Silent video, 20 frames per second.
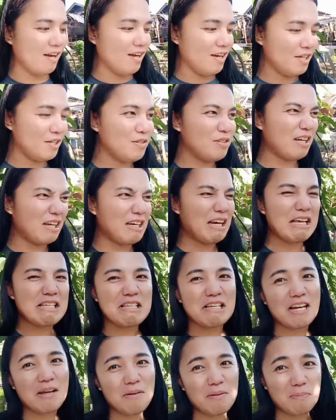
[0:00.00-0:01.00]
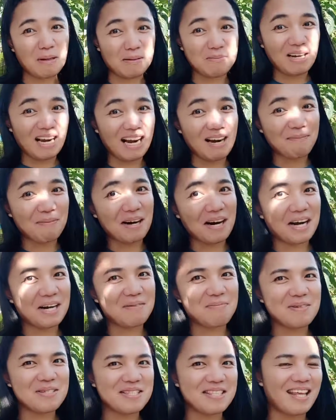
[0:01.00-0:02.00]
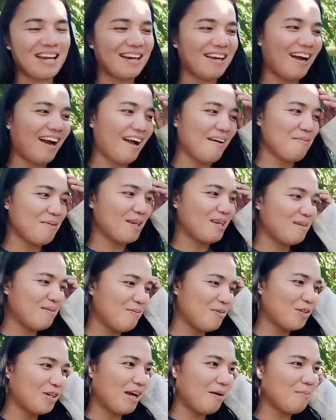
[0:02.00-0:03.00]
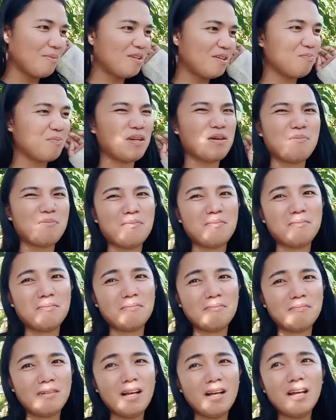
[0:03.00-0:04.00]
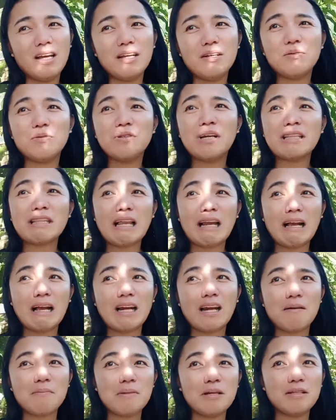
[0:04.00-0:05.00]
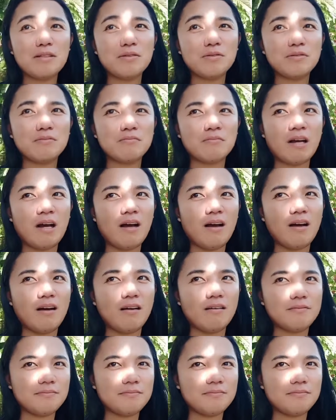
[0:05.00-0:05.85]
yun nga, inaasa namin. Pag makapag-harvest talaga kami, for namin yun. Pero inuuna talaga namin yun na uh,